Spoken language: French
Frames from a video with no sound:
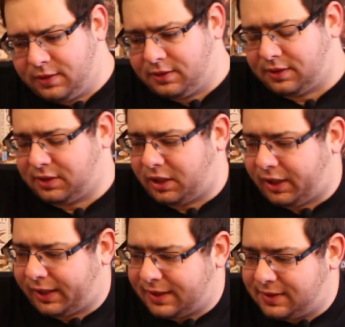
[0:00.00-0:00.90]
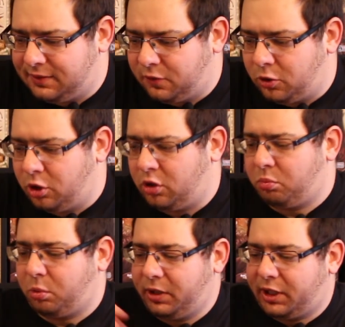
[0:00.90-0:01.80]
Ça, c'est correct à ce niveau-là.
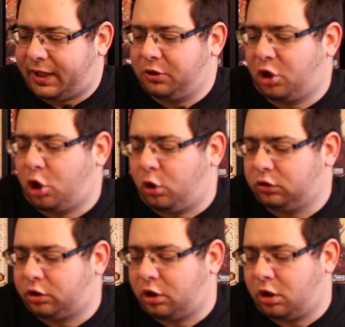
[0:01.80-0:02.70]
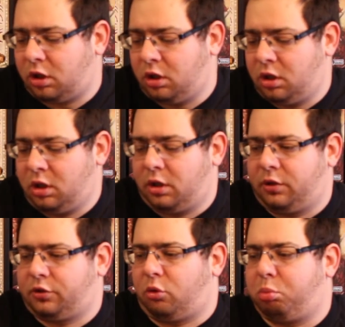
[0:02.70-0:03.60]
Pour les cartes de contrat,
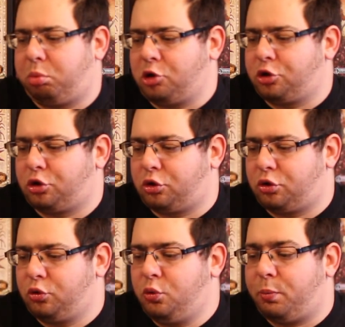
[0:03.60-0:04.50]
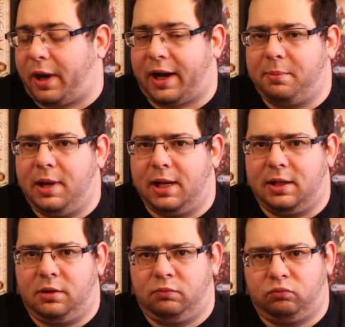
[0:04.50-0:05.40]
sont pas super
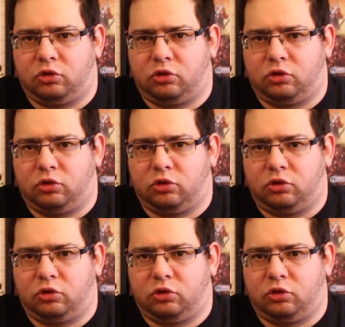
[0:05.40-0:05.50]
belles.